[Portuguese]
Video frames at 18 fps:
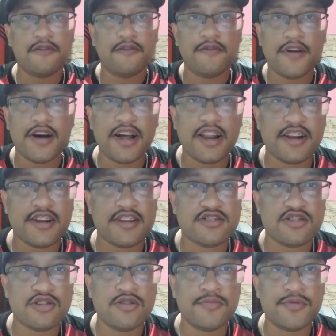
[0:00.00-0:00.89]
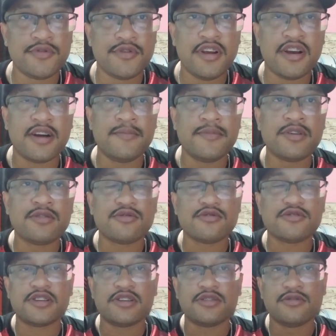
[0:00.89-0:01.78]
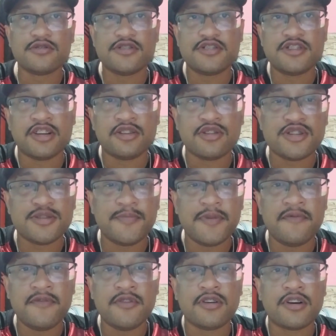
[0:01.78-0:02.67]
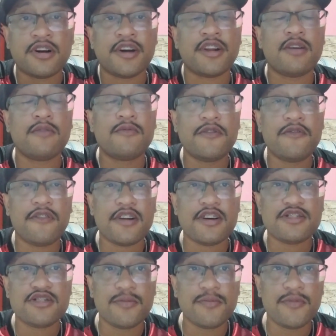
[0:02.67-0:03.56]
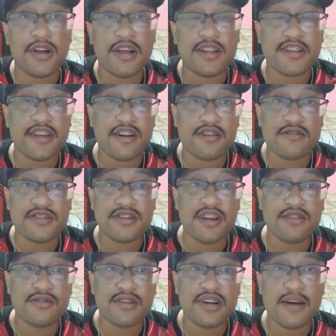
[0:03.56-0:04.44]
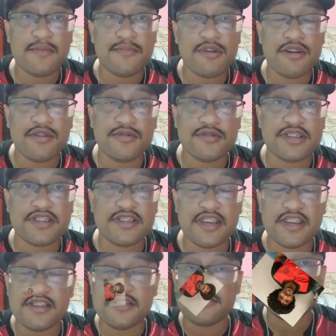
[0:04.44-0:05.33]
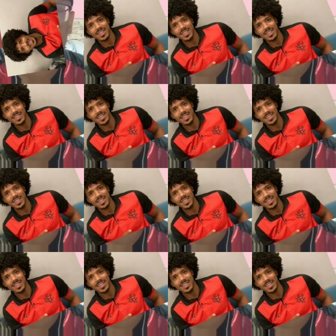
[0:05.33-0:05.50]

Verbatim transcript: Fala nação rubro-negra, amigo torcedor, seja todos bem-vindos ao canal. Vim falar sobre o lateral direito Gabriel Inocêncio,